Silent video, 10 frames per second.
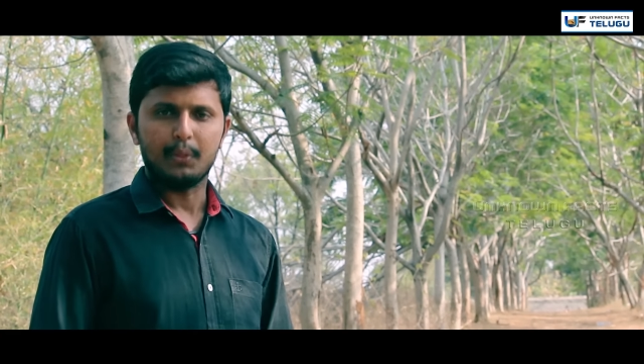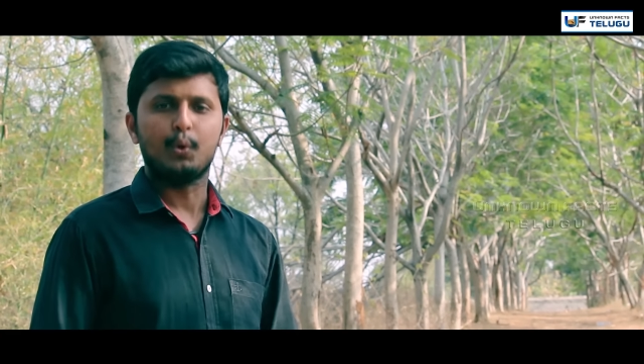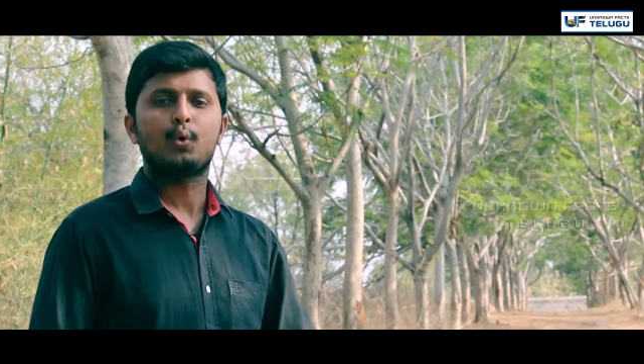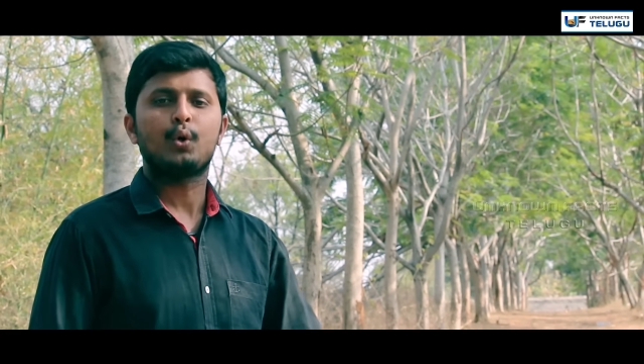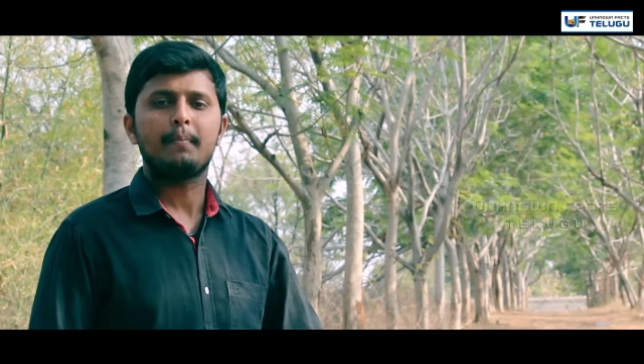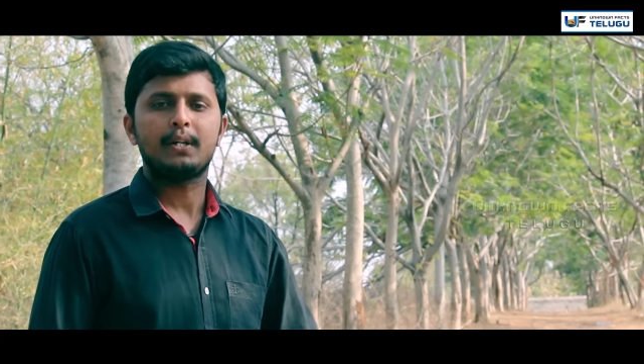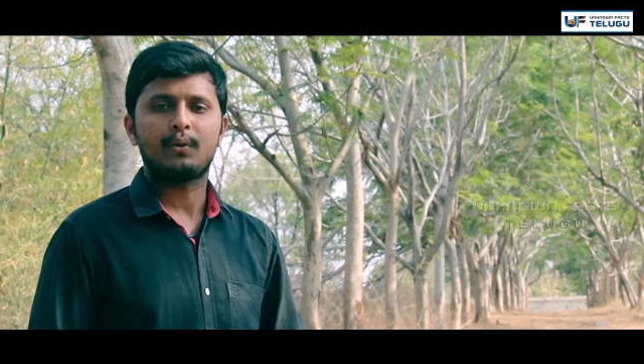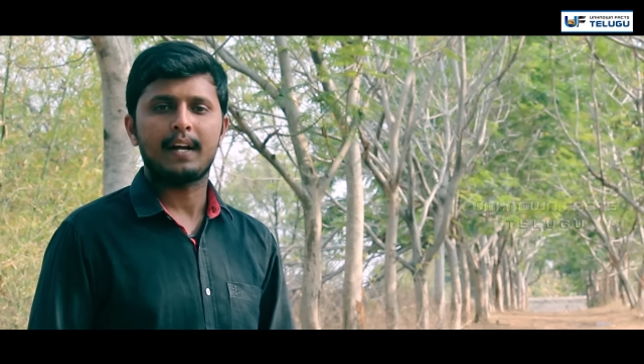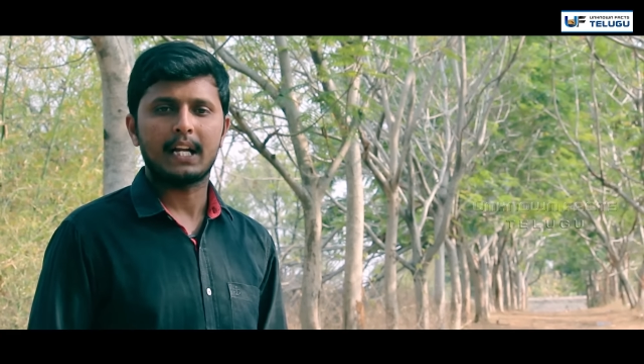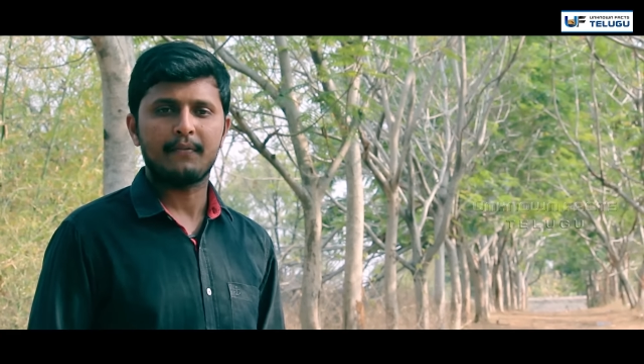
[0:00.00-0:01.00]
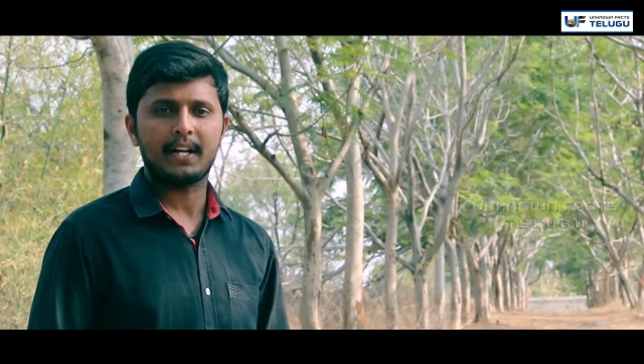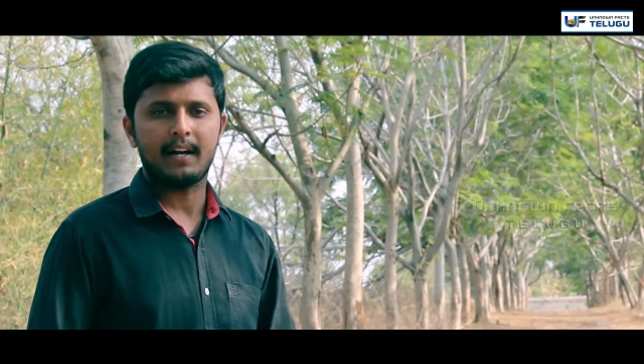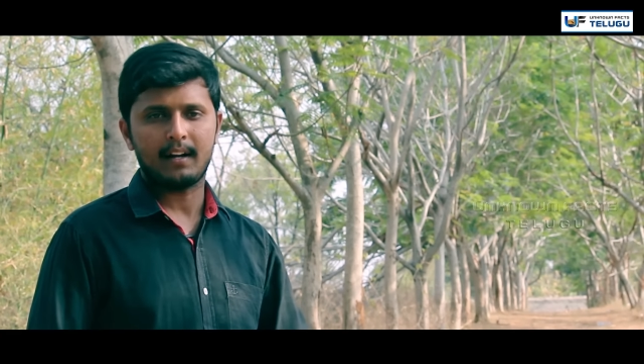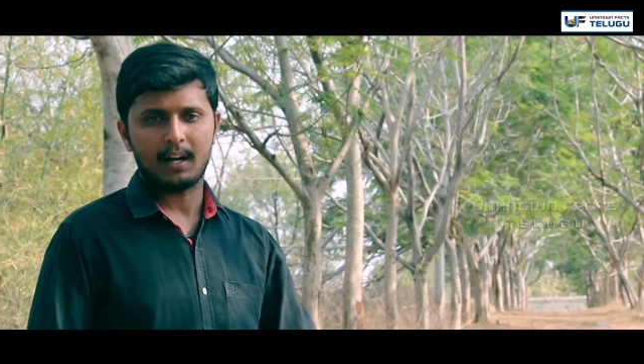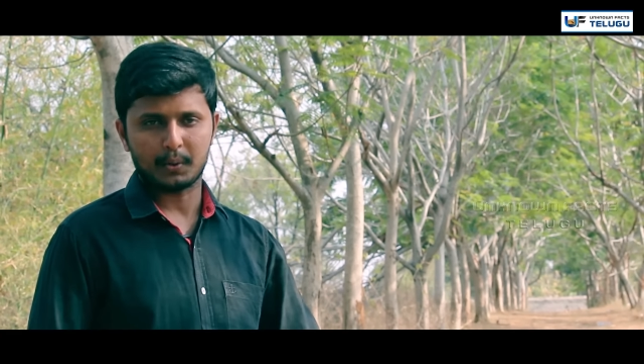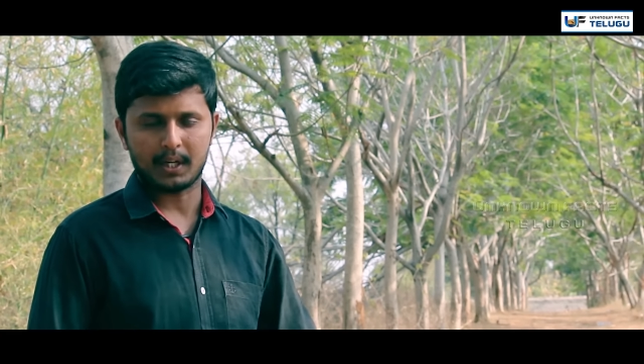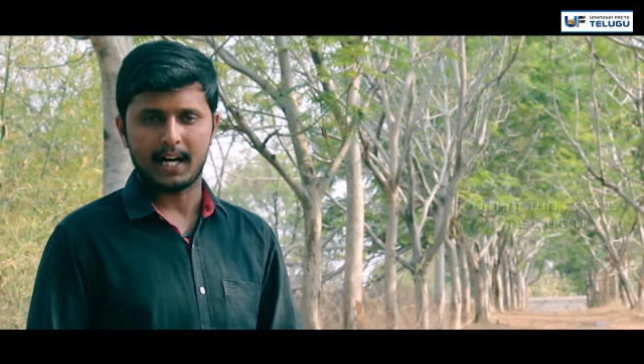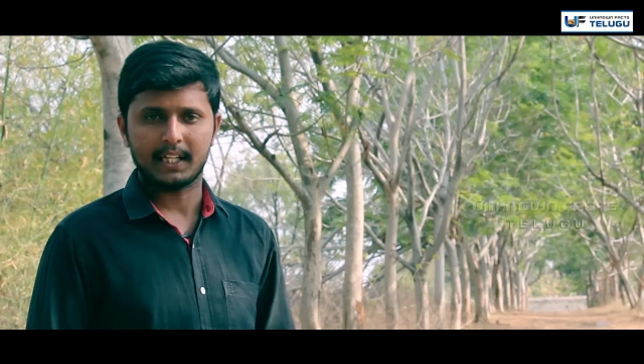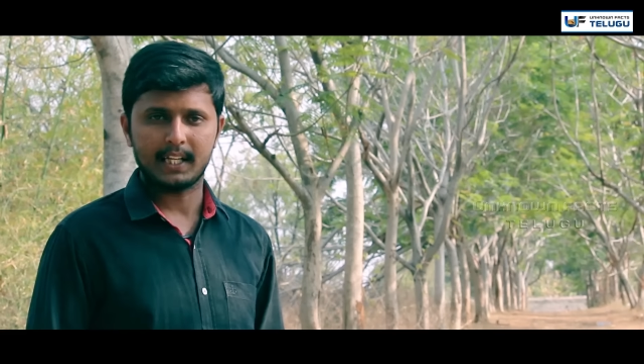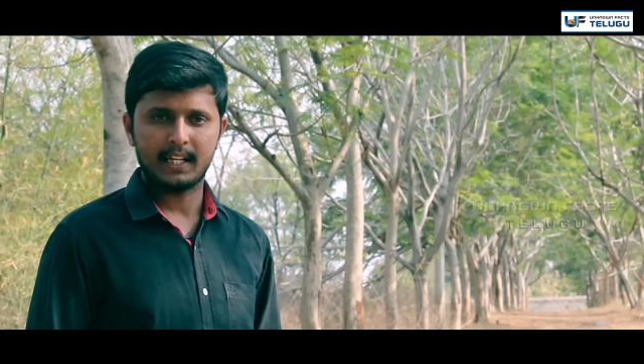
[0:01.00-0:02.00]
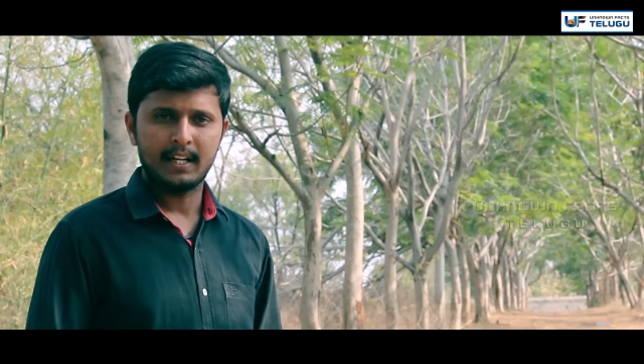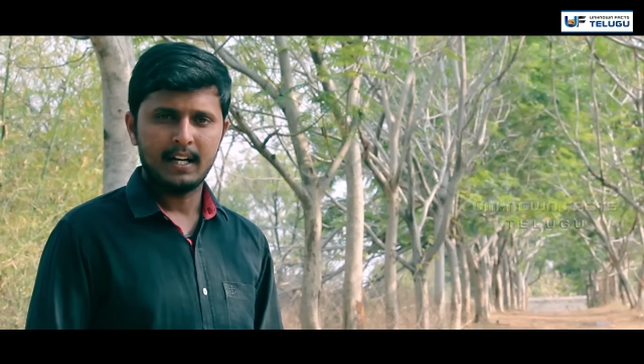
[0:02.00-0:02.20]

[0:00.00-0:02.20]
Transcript: దూకుడు మీదున్న ఇరవై రెండేళ్ల కుర్రాడికి